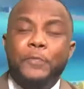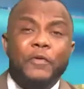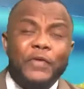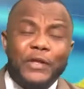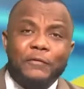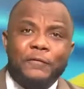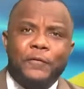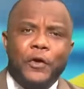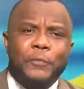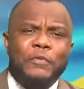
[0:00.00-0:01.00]
Ils peuvent être
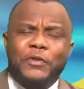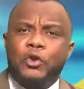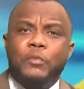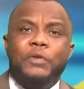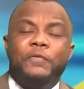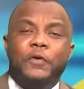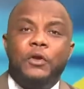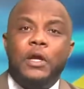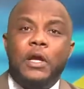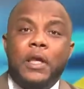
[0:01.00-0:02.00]
forts, ils peuvent être comme ils
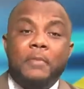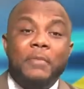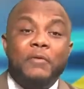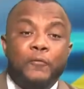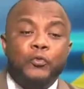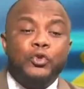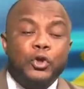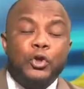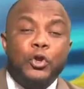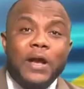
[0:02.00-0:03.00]
veulent. Mais vous,
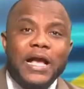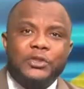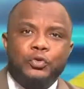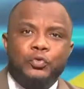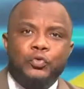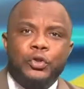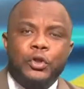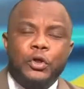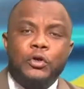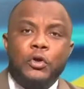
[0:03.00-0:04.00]
dans le langage de tout
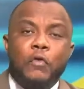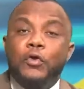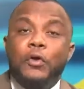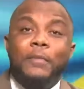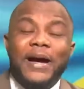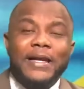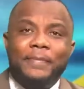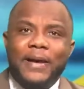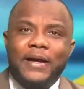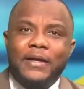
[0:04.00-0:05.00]
le temps, vous n'en
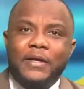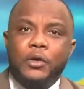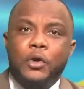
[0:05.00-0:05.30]
parlez pas.